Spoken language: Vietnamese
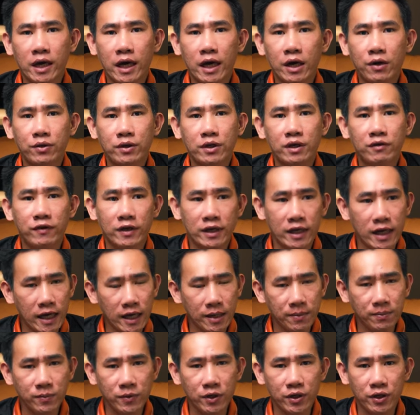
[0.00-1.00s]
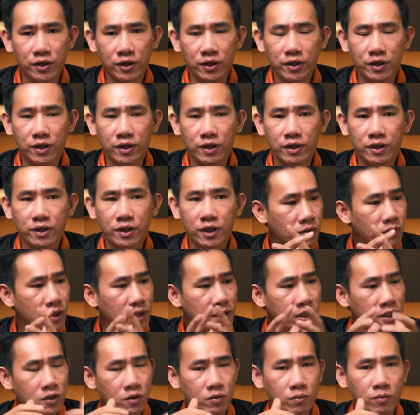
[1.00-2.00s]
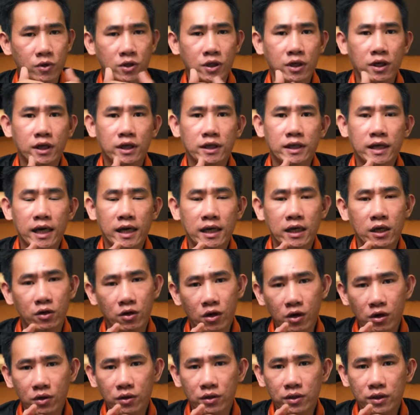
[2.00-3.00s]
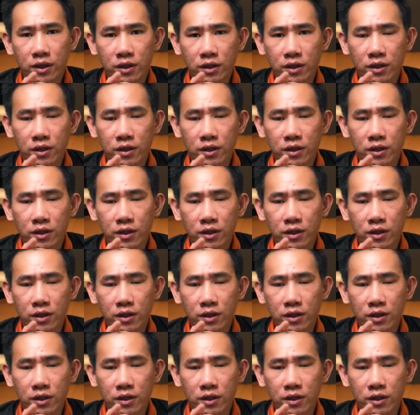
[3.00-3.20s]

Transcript: cao như ở Việt Nam thì chúng ta sử dụng một thời gian nào đó,